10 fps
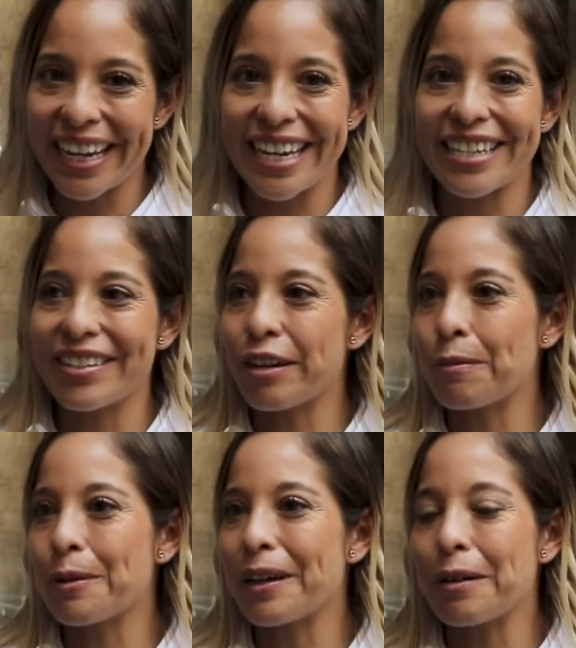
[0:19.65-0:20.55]
que es una
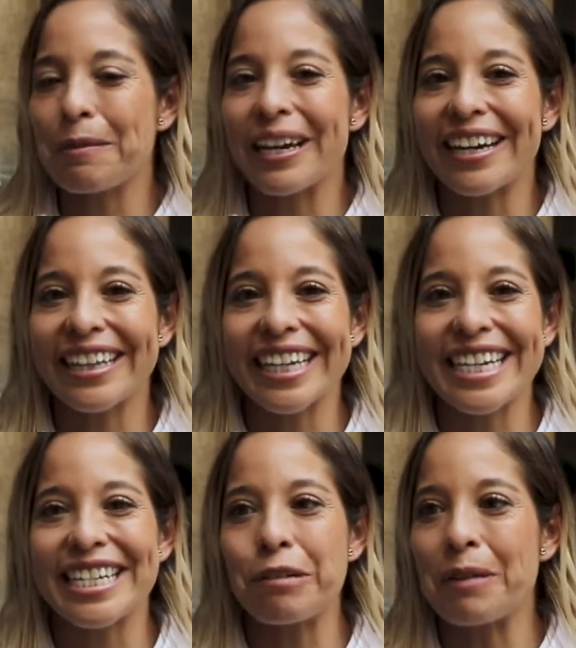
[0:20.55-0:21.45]
prueba que me encanta,
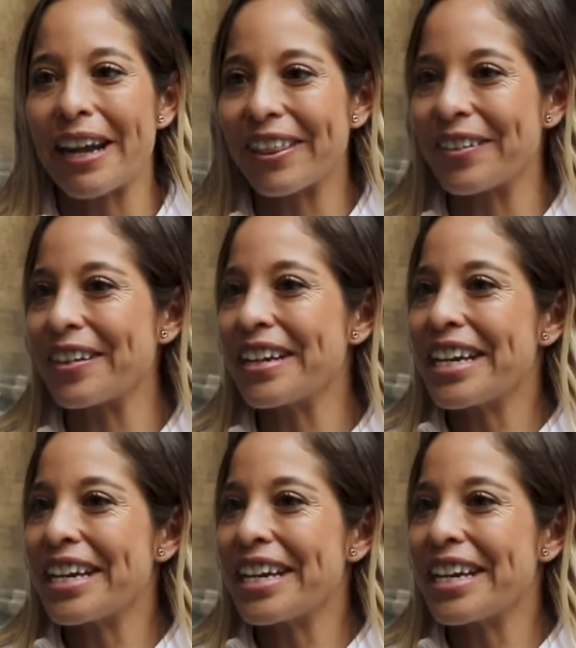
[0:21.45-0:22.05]
que es el maratón,